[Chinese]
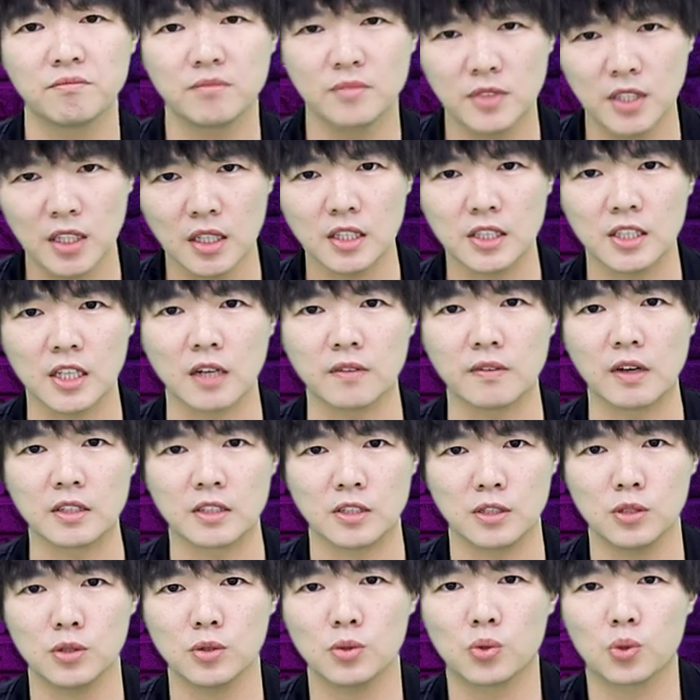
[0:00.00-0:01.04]
这样的想法
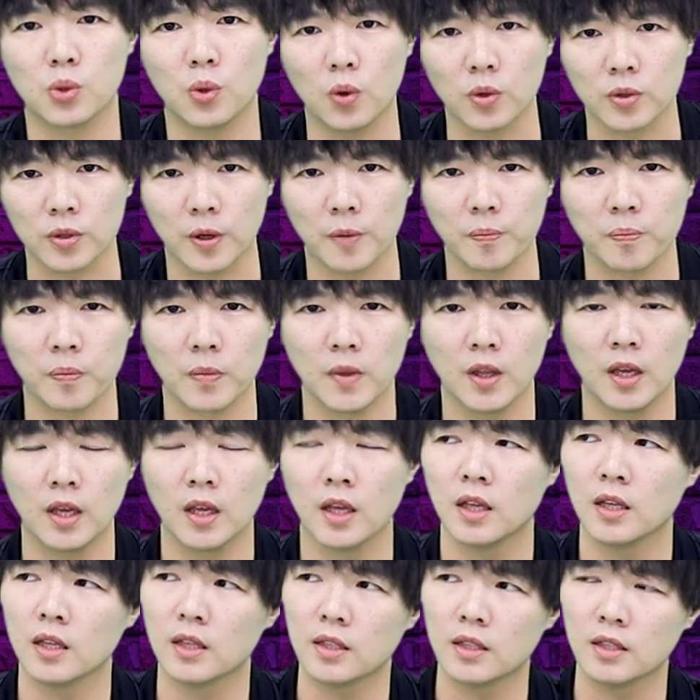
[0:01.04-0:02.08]
其实是错的，
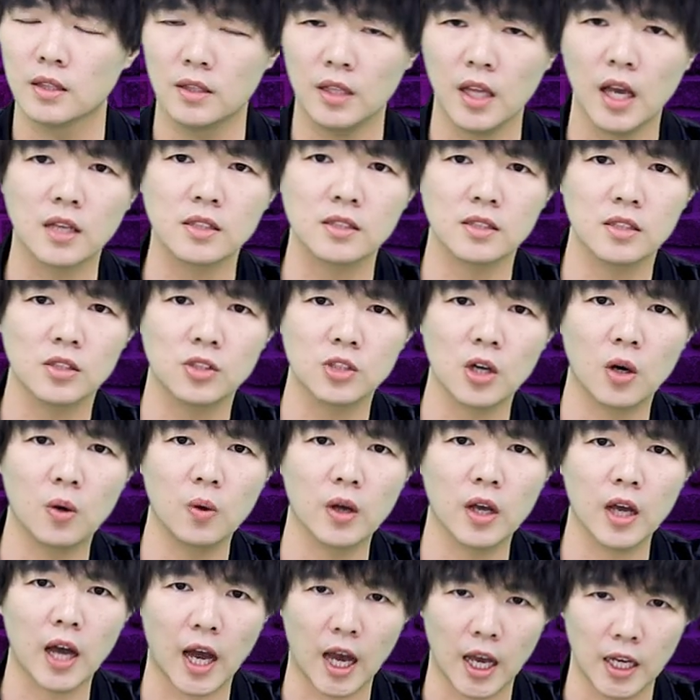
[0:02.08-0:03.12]
那样子的教
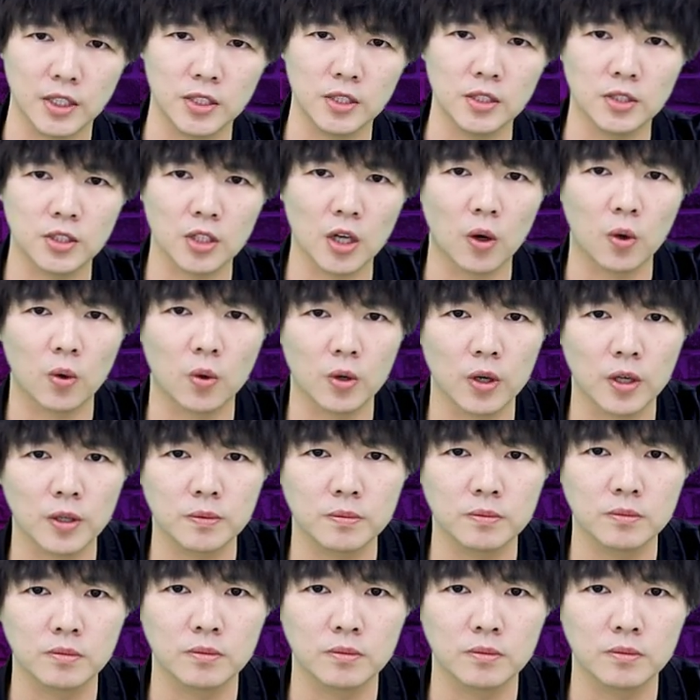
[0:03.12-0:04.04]
会还是教会。